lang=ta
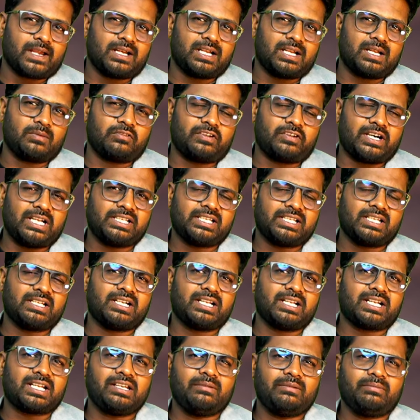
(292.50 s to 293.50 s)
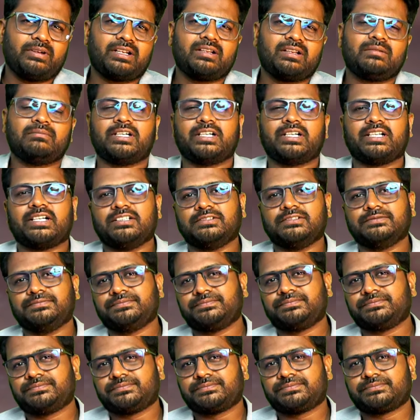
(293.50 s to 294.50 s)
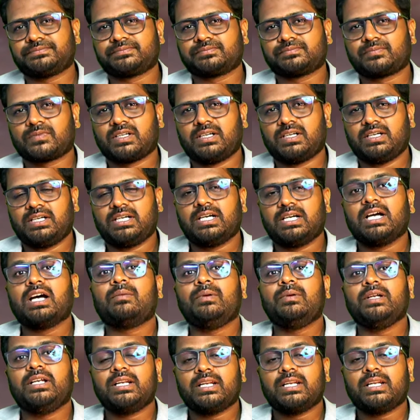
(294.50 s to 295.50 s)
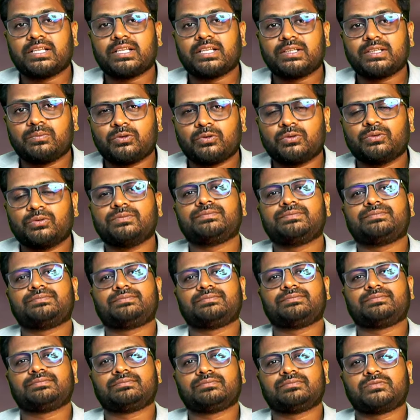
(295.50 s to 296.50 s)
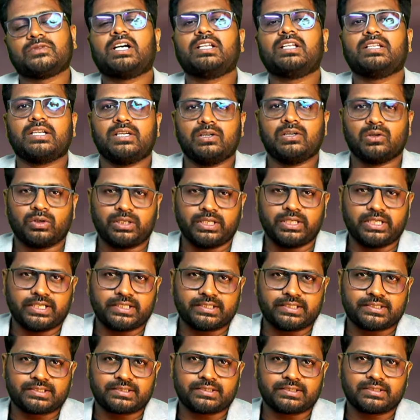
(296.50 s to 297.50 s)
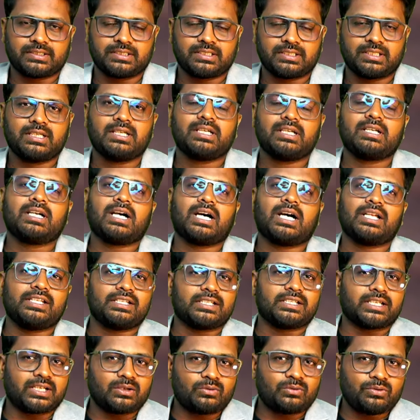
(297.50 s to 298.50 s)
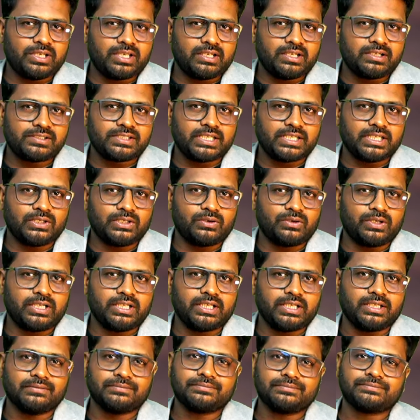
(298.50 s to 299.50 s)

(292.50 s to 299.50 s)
நம்ம வாழ்க்கையில் நிறைய பேர் இருக்க மாட்டாங்க அப்படி இல்லாதப்போ அந்த லோன்லினஸ் அது தரக்கூடிய இன்செக்யூரிட்டி